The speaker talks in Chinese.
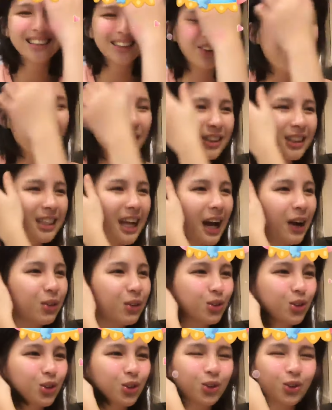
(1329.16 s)
结果我下午
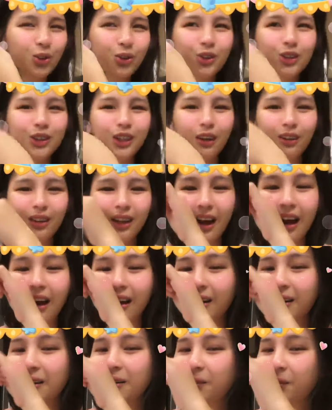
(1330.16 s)
就出去找他
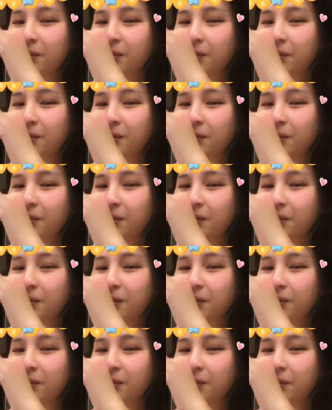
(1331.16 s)
了。